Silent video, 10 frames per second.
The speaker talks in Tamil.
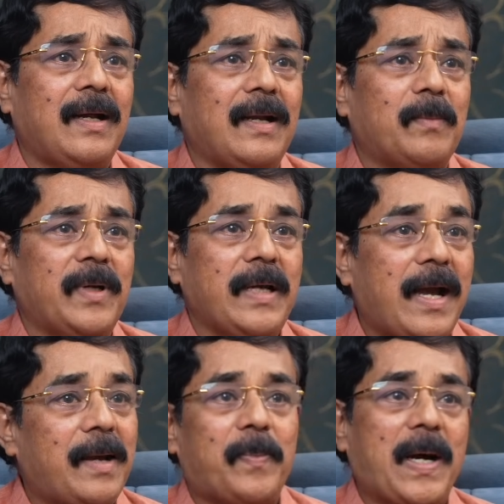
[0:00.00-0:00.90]
நம்ம
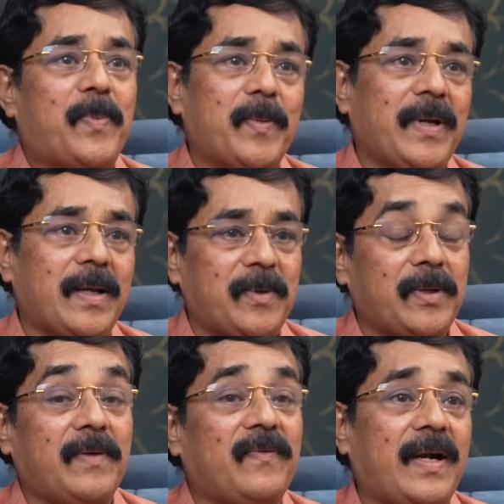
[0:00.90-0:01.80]
ஏன் பார்ப்போமே
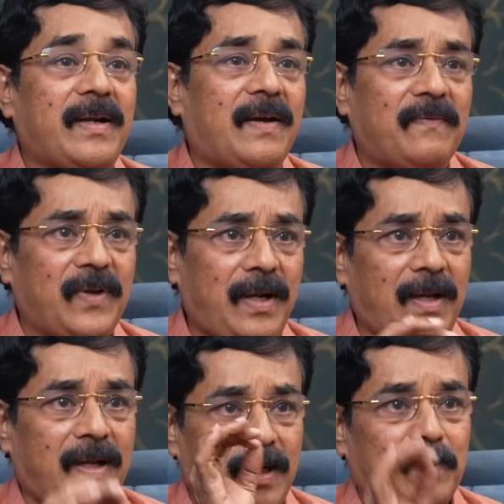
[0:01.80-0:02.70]
அப்படின்னு வேண்டாம்
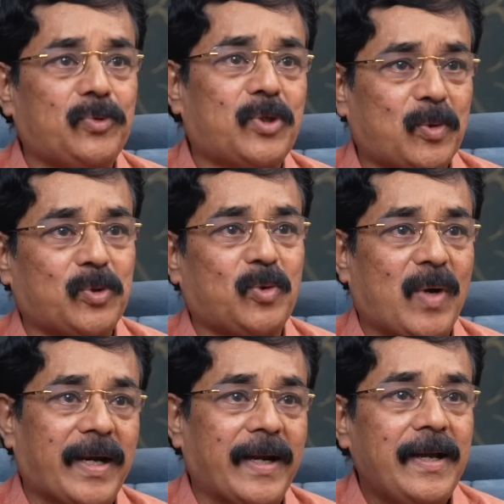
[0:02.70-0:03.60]
வில்லன்னா முத்திரை
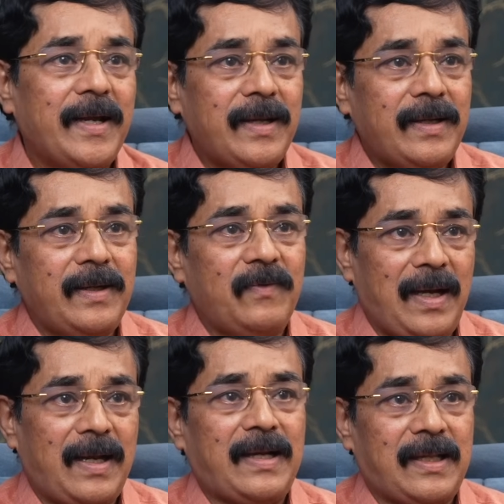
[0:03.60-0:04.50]
குத்திடுவாங்க நீ
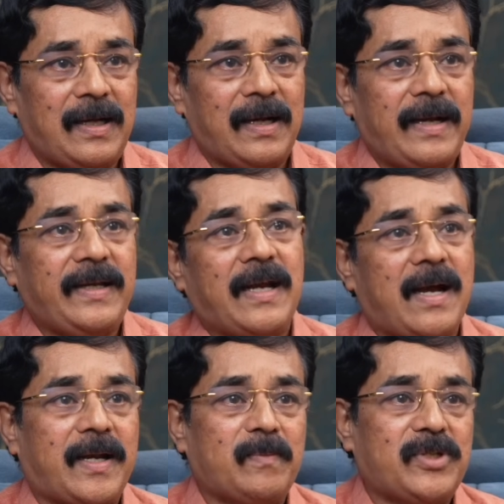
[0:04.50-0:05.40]
வில்லன் இதில் நடிக்க
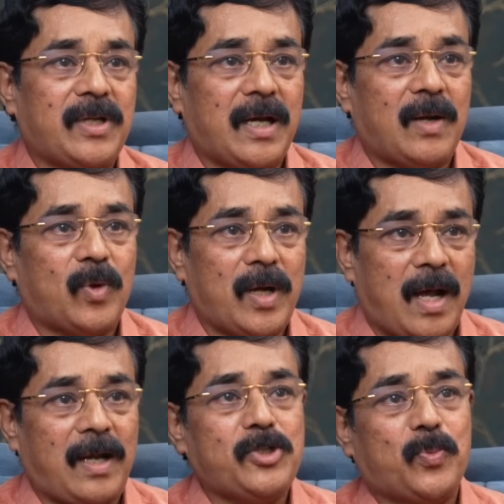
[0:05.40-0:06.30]
ஆரம்பிச்சேன்னா ஒரு
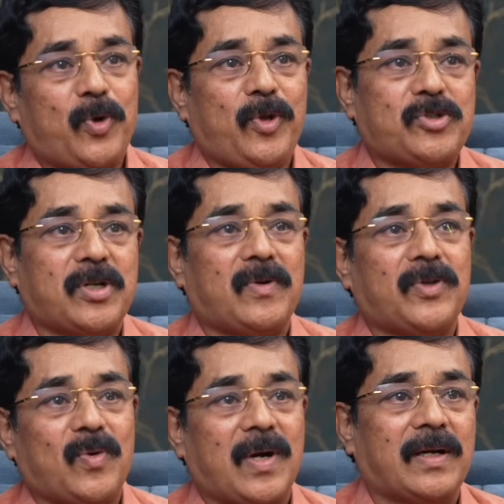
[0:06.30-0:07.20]
நாலஞ்சு ப்ரொடியூசர்
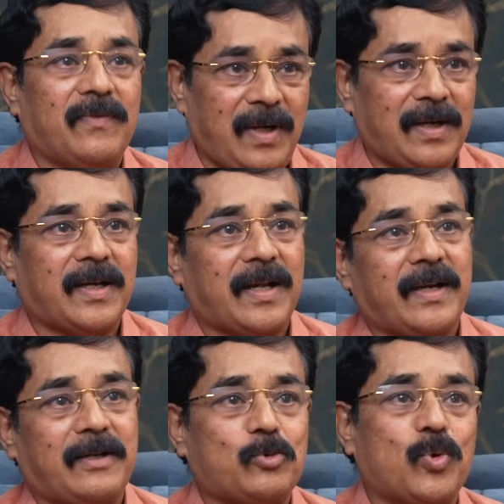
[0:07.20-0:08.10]
வந்துடுவாங்க வில்லன்
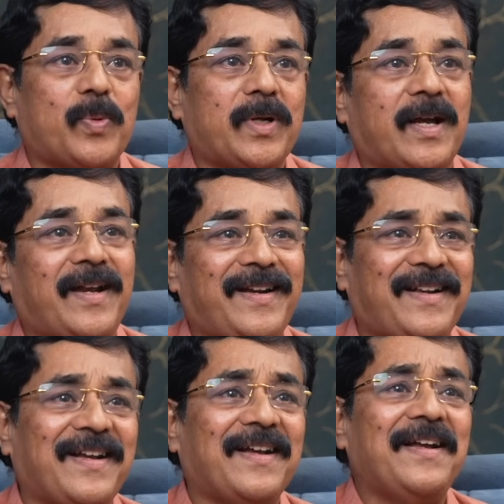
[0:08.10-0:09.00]
கேரக்டர் சூப்பர்
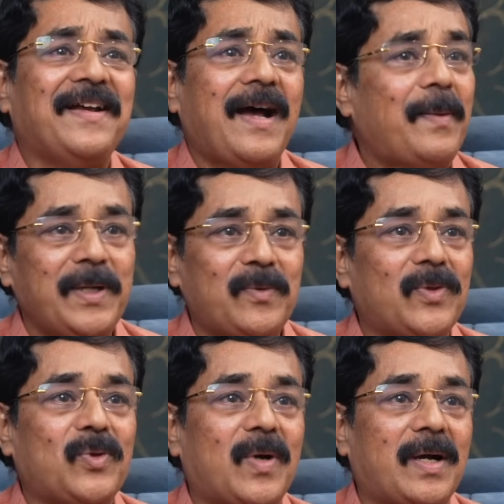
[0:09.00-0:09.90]
கேரக்டரு
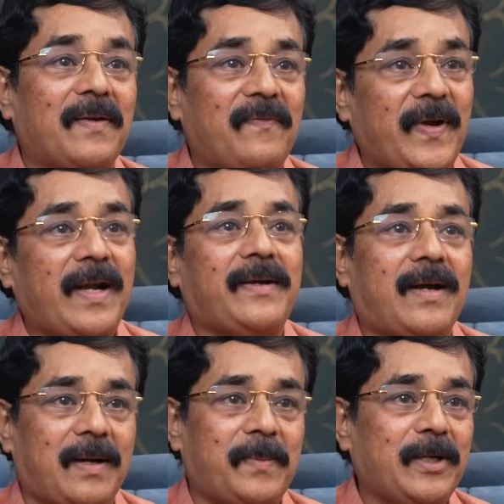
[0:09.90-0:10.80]
அப்படின்னு வந்துடுவாங்க
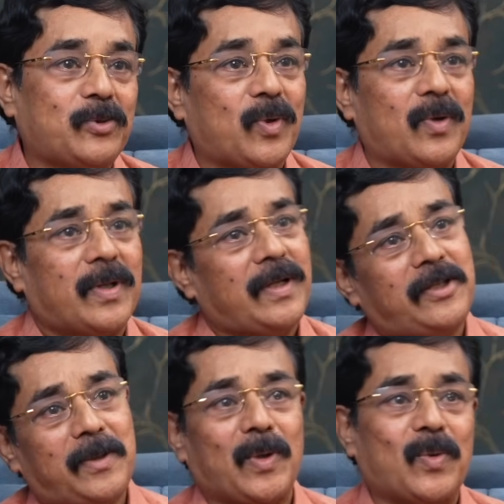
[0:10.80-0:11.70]
வேண்டாம் அப்படின்னு சொன்ன உடனே
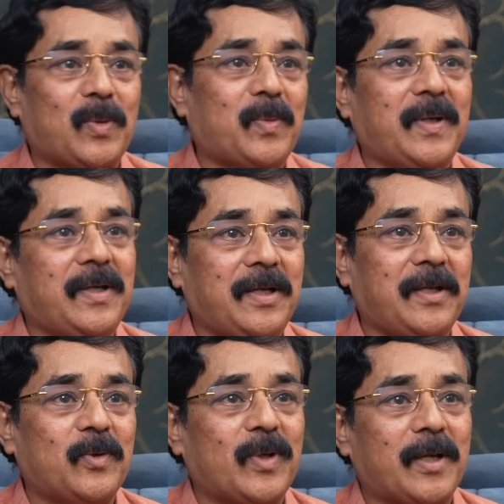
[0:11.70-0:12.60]
திரும்ப கொண்டு போய்
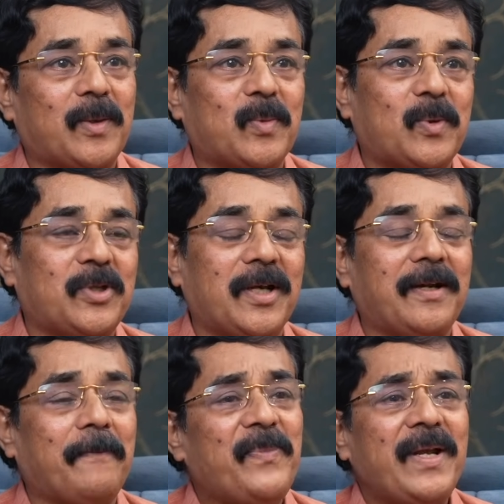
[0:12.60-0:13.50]
இருபதாயிரரூவா கொடுத்தாரு